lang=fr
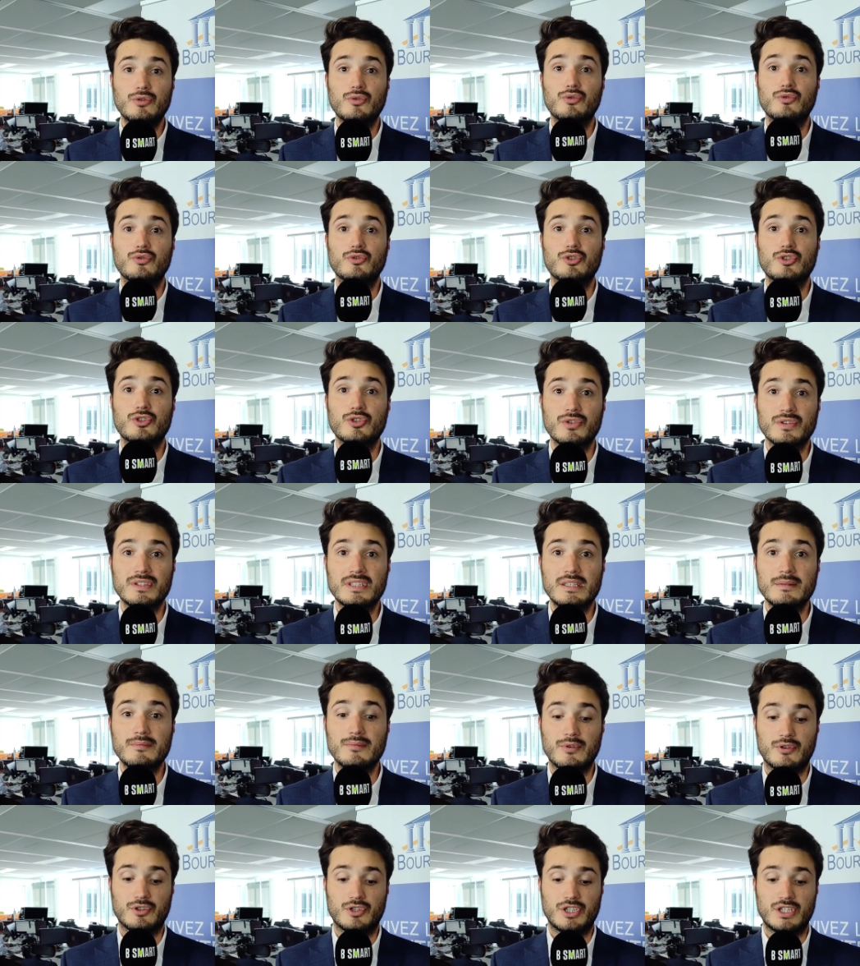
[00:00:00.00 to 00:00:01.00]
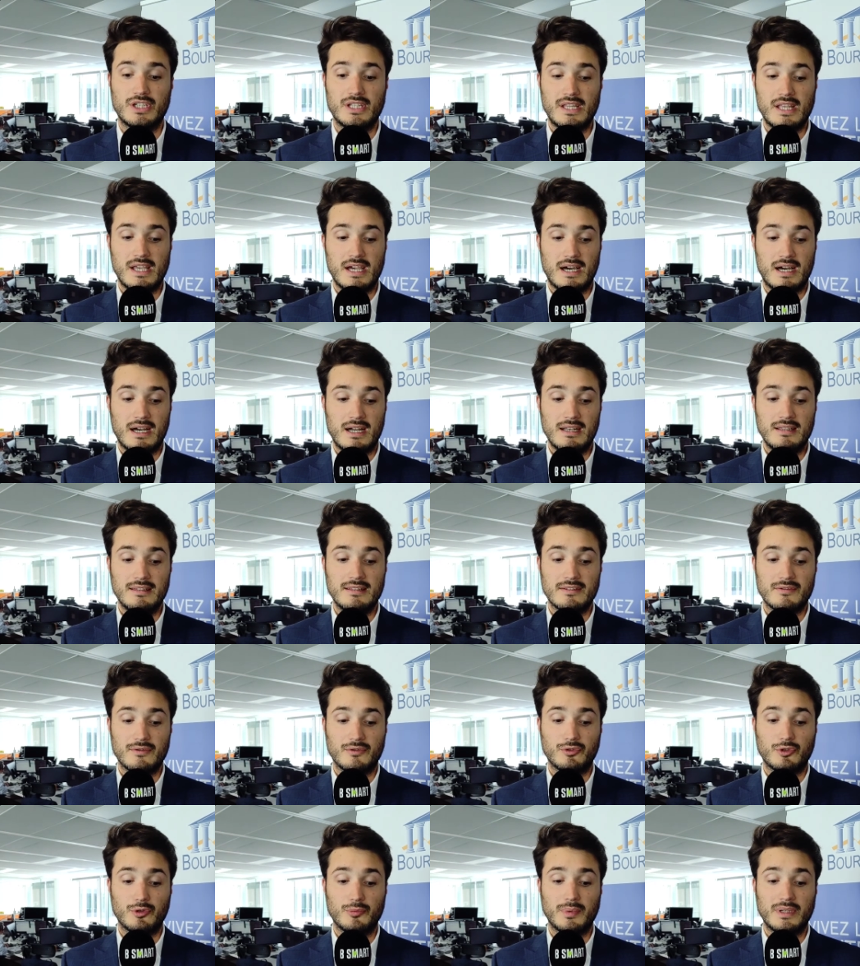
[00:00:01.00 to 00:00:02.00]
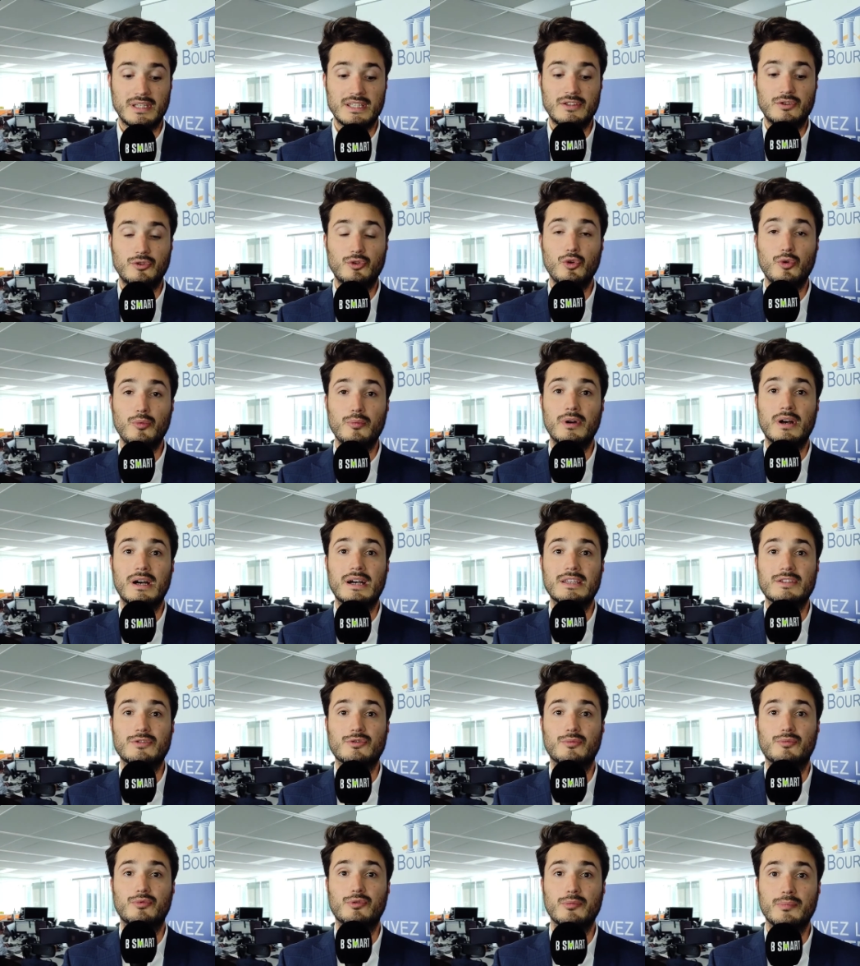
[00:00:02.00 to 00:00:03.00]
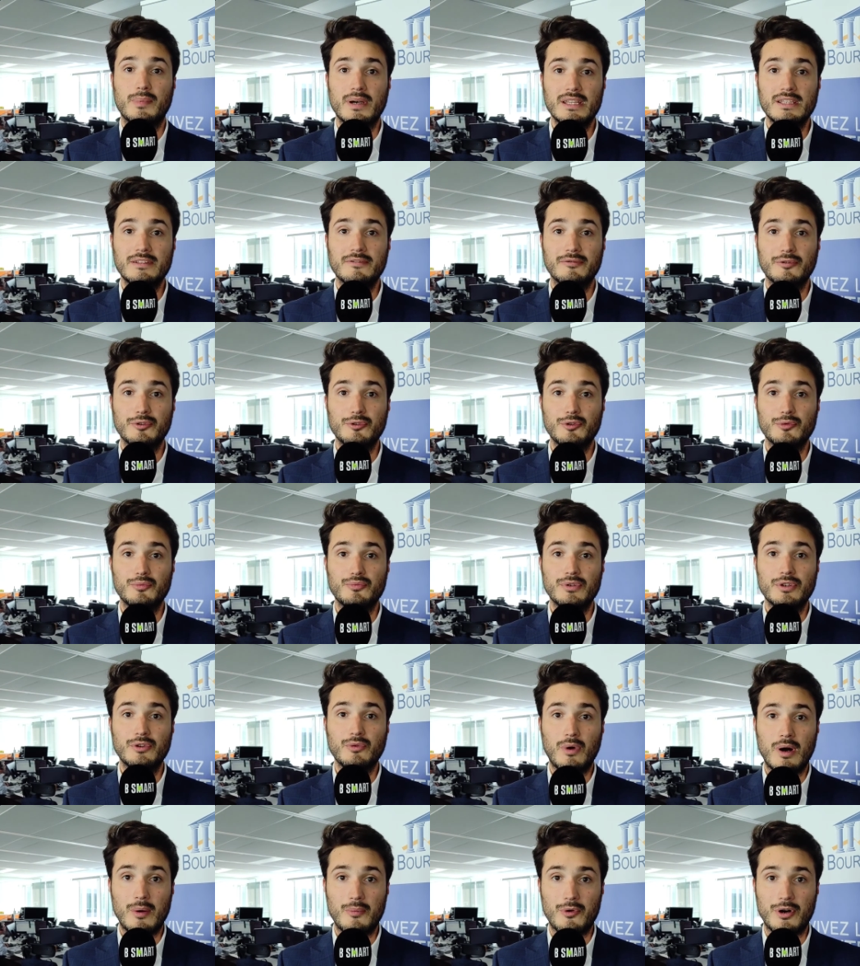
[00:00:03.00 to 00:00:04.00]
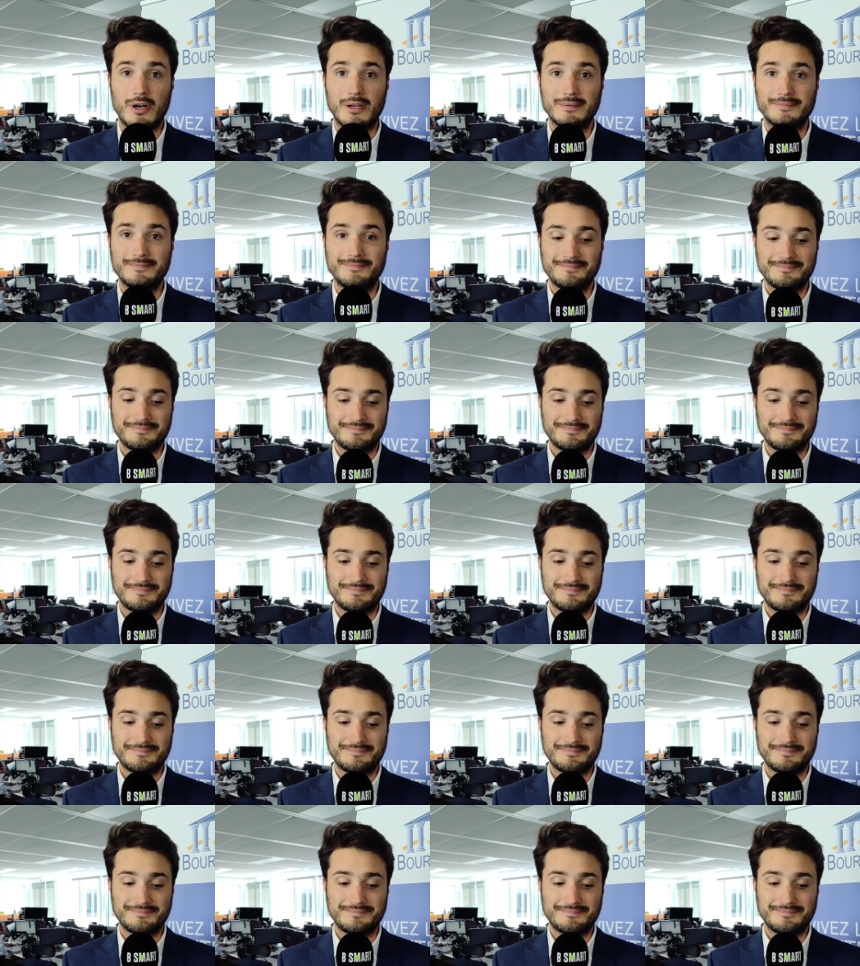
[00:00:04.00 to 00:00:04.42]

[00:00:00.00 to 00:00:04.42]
que le sentiment général des entreprises tombe à son plus bas niveau depuis trois mois.